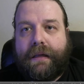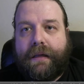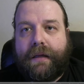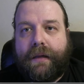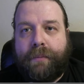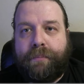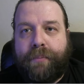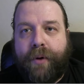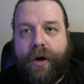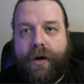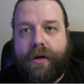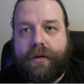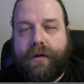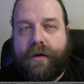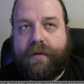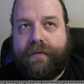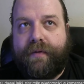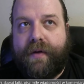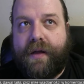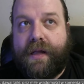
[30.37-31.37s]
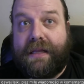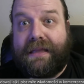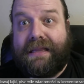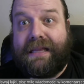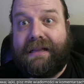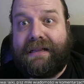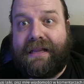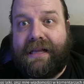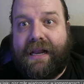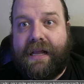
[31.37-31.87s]
e, pogodowe
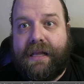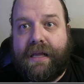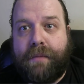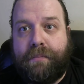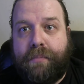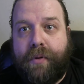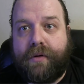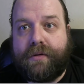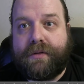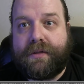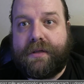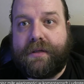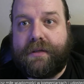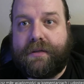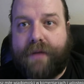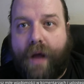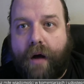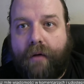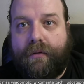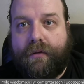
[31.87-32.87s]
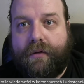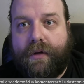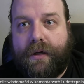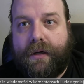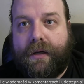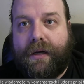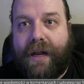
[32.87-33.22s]
na terenie Polski są,